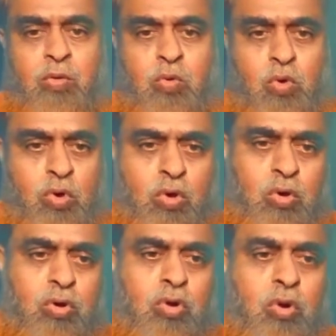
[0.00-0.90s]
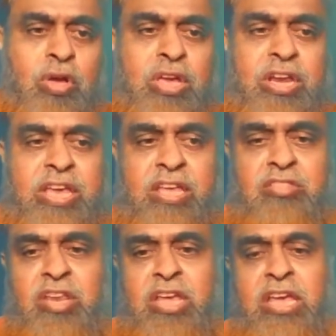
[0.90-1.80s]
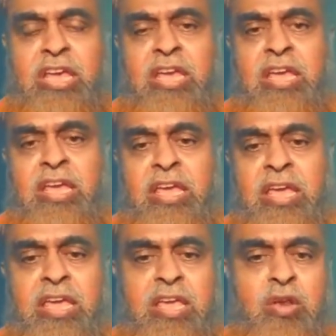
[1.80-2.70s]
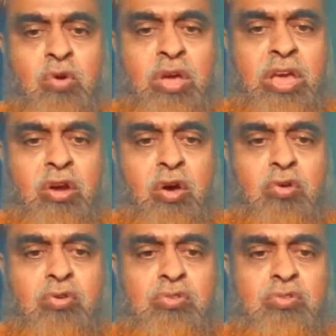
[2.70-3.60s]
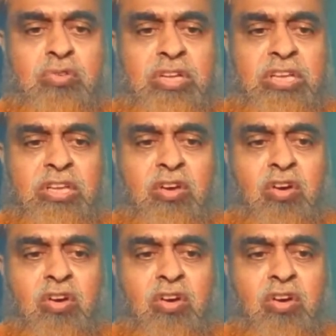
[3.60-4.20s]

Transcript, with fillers: কোনো কোনো রোগীর ক্ষেত্রে এই রোগের লক্ষণগুলি